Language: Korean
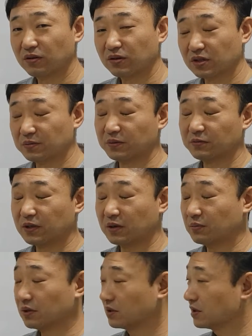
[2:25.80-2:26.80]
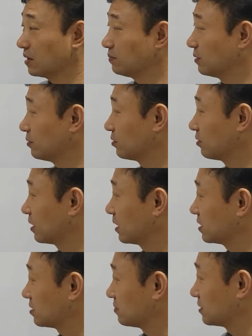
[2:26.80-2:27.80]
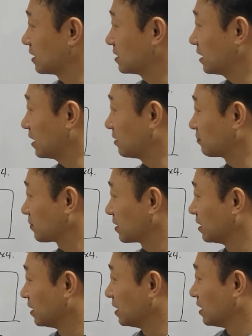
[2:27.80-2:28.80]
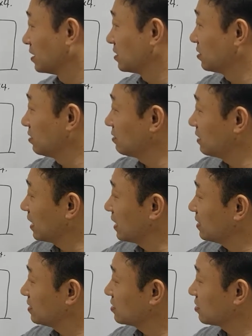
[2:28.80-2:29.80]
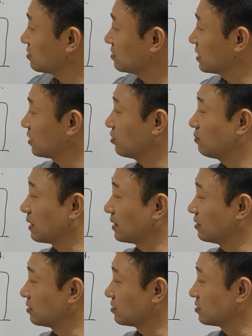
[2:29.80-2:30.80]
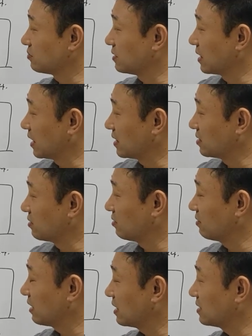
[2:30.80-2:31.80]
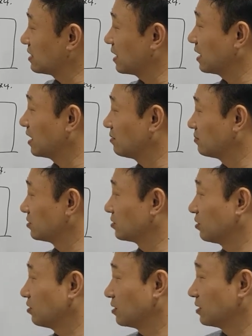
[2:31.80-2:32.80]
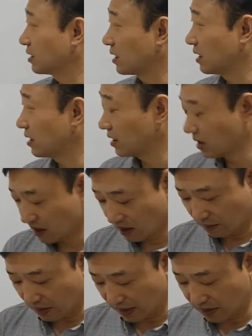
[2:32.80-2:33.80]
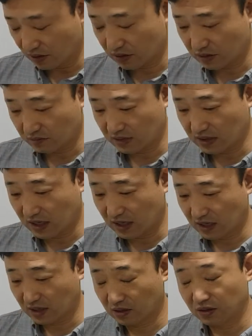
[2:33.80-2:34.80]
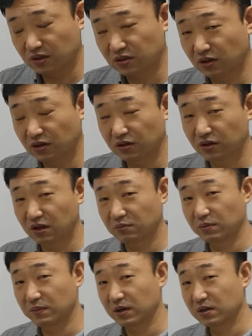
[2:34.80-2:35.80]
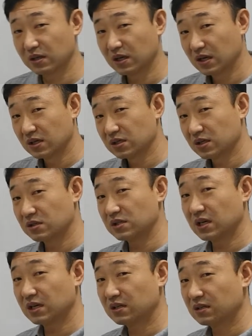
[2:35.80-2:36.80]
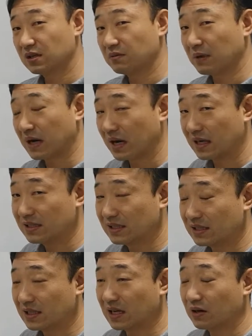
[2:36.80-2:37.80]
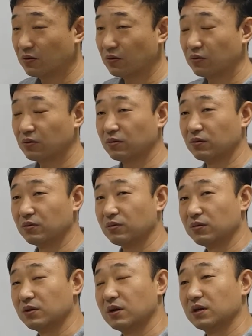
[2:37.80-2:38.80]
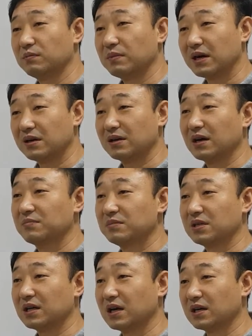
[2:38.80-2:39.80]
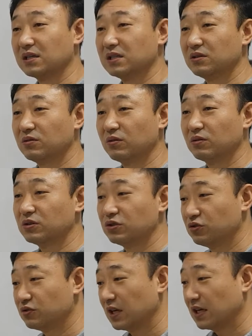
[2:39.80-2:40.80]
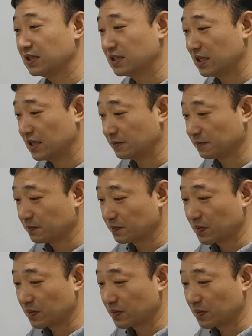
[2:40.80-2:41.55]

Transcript: 그 부분을 한번 살펴보도록 하겠습니다. 자, 선한 천사로 만들었습니다. 선한 사람으로 이렇게 만들었습니다. 그래서 성경에 보면 천사들이 많이 있다고 어, 말을 합니다. 그리고 그 중에 이제